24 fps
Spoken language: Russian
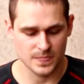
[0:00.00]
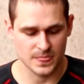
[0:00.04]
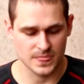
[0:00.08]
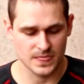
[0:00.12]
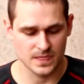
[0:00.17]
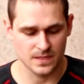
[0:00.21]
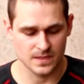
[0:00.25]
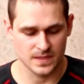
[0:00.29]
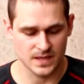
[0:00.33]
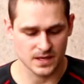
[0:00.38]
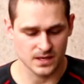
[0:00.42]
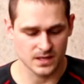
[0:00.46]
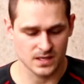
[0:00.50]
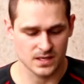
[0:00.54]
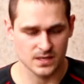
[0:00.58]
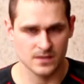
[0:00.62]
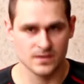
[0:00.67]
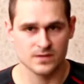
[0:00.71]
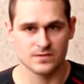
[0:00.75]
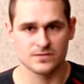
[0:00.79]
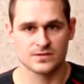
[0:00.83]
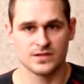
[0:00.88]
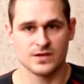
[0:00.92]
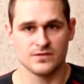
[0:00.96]
так,
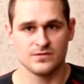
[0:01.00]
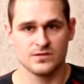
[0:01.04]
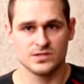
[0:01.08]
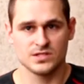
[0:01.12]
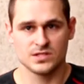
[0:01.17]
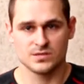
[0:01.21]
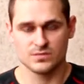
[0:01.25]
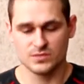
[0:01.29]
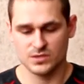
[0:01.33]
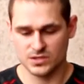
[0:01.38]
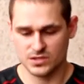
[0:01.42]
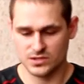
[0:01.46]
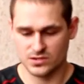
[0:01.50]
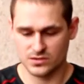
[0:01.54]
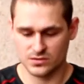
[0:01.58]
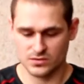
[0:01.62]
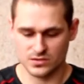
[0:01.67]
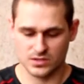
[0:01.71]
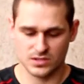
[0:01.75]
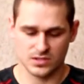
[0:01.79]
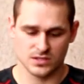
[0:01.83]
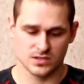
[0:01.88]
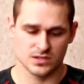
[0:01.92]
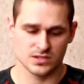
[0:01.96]
в зависимости
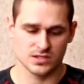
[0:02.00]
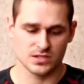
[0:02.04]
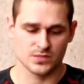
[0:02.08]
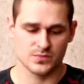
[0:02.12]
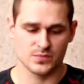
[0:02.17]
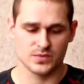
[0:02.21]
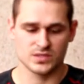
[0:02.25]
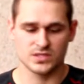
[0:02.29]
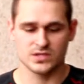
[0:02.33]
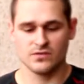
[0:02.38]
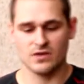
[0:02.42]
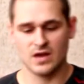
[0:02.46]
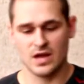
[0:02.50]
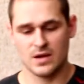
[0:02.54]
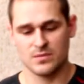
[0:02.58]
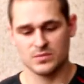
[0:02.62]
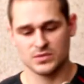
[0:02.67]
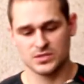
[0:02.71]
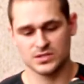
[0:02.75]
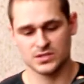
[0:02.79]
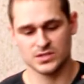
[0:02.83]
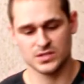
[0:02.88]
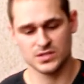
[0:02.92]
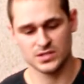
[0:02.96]
от э,
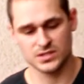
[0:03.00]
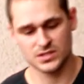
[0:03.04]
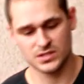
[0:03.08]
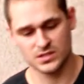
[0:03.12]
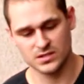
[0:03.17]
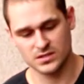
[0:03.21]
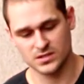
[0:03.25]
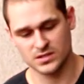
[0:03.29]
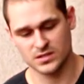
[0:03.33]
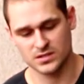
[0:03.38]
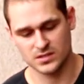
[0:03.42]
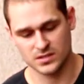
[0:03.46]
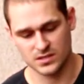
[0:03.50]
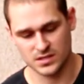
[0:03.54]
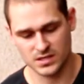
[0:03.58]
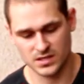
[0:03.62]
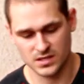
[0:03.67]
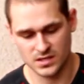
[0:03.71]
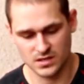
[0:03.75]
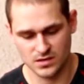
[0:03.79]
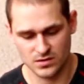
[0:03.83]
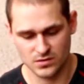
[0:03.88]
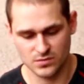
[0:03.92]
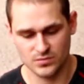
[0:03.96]
сопротивляемости резины, это
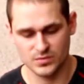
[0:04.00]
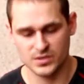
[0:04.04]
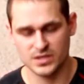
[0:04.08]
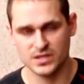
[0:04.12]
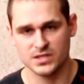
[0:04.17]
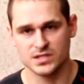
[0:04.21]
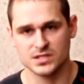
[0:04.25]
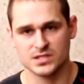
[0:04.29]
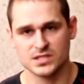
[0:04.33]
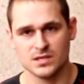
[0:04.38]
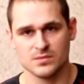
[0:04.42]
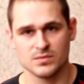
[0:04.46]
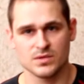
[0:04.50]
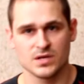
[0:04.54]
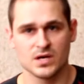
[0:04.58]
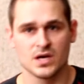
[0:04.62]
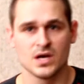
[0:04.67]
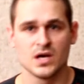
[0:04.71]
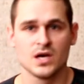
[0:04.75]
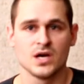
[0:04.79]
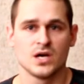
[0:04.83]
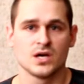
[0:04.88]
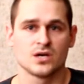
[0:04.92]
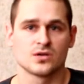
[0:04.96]
у меня не самое
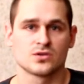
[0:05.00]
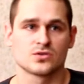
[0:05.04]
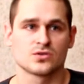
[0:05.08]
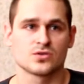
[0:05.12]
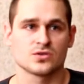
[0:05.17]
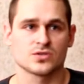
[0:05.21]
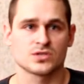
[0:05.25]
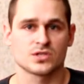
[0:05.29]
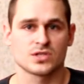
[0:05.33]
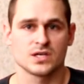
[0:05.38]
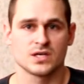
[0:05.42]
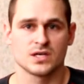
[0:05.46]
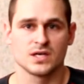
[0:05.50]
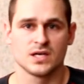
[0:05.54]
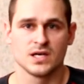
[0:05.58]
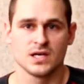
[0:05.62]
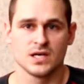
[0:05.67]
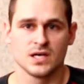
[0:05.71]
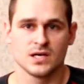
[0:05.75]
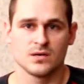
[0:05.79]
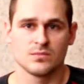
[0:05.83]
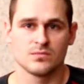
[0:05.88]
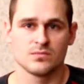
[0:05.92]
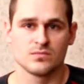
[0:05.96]
жесткое.
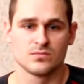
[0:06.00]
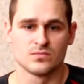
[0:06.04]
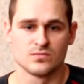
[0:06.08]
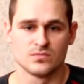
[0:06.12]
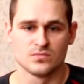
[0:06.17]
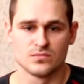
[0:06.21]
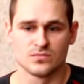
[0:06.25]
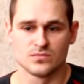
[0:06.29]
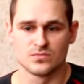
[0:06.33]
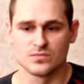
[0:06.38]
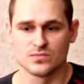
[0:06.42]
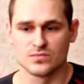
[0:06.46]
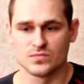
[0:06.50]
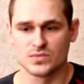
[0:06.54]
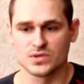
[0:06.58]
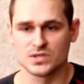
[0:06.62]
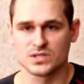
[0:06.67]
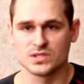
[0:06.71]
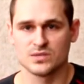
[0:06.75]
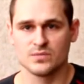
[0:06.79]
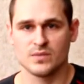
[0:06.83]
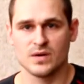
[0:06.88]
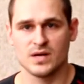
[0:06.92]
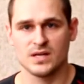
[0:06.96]

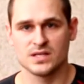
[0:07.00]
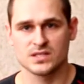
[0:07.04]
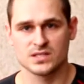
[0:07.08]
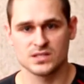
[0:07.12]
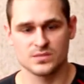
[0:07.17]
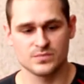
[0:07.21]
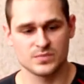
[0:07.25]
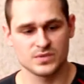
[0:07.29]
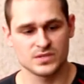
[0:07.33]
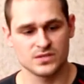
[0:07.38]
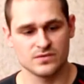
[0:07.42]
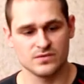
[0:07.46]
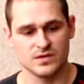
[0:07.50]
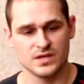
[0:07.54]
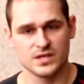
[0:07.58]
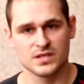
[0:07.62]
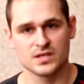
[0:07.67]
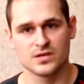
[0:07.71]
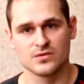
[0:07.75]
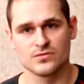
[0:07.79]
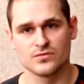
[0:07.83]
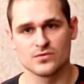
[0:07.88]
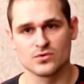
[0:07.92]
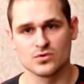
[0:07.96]
Максимальное
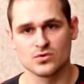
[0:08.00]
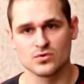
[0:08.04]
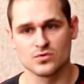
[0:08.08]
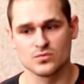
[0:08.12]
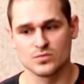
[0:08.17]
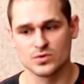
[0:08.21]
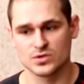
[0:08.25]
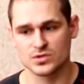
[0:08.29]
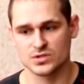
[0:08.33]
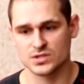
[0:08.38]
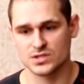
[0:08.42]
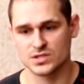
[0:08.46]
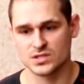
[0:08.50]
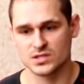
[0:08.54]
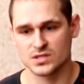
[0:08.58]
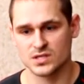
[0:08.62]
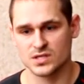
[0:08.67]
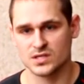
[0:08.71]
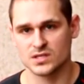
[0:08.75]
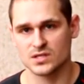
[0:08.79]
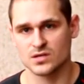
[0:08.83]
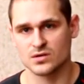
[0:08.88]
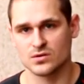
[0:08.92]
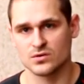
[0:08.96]
сопротивление вверху можно
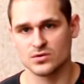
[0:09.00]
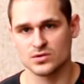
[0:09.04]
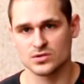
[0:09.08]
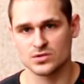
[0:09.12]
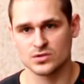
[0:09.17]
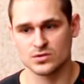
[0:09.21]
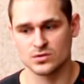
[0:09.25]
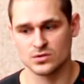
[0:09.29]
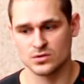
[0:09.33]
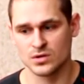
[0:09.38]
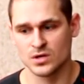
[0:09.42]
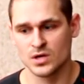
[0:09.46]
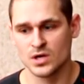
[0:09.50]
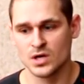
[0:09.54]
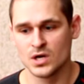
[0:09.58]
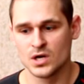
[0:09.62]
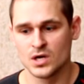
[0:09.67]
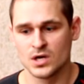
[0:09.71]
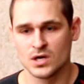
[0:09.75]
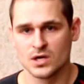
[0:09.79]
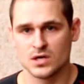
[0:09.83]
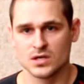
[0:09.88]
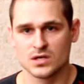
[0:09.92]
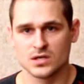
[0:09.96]
создать такое, что
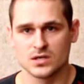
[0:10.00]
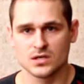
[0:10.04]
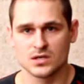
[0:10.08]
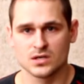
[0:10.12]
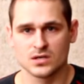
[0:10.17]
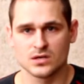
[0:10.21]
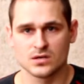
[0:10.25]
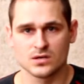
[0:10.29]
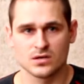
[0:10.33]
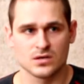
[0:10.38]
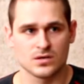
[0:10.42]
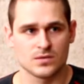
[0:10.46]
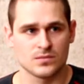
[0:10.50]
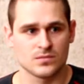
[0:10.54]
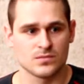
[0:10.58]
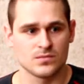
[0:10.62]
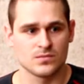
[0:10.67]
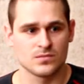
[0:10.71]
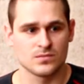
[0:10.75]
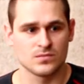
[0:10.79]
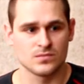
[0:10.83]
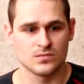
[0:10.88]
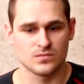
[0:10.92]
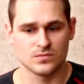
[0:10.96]
э,
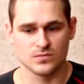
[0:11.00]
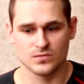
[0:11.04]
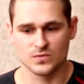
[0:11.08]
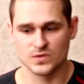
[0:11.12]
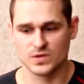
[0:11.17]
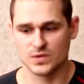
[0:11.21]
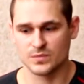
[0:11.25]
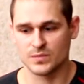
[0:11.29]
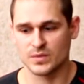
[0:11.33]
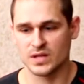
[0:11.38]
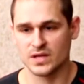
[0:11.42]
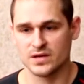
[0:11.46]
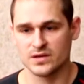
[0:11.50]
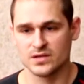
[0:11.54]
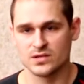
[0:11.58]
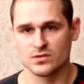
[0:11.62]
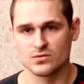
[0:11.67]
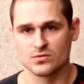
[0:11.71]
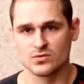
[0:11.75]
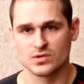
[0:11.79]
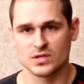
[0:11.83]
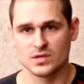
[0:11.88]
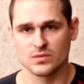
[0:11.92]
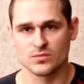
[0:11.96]

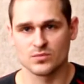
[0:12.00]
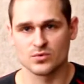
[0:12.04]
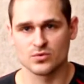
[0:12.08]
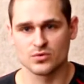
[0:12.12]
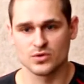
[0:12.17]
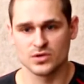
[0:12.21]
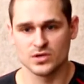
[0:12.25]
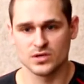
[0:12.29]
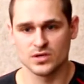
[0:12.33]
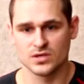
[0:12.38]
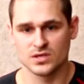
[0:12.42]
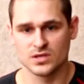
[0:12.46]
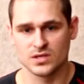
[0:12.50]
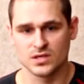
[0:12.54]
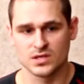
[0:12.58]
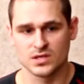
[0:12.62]
наполовину там руки